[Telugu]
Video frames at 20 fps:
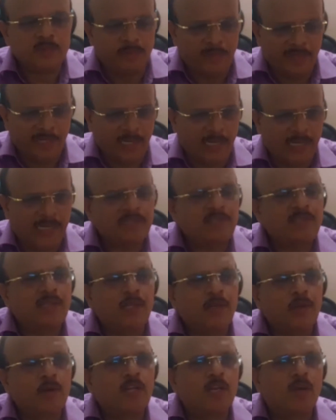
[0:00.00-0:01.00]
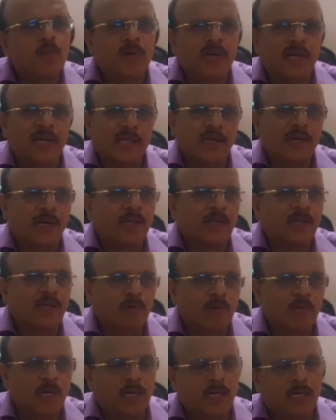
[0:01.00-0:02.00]
మరి రిలయన్స్ లియో క్లబ్ కాకినాడ అనే
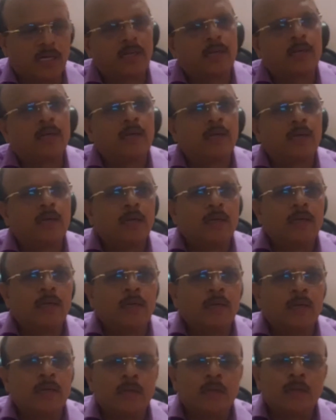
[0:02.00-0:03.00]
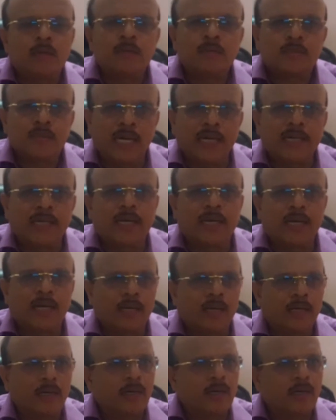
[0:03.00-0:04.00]
ఒక సాంఘిక
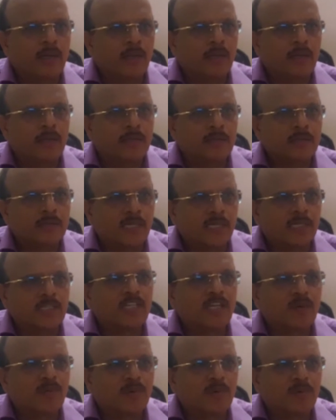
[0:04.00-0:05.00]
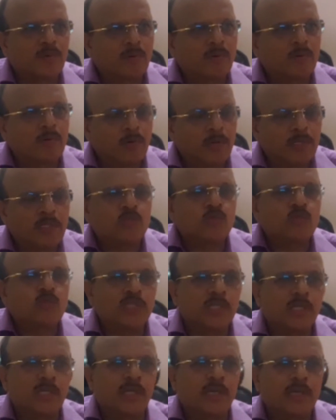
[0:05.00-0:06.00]
సంక్షేమం గురించి
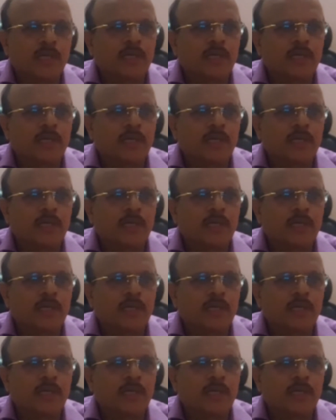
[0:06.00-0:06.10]
చూసే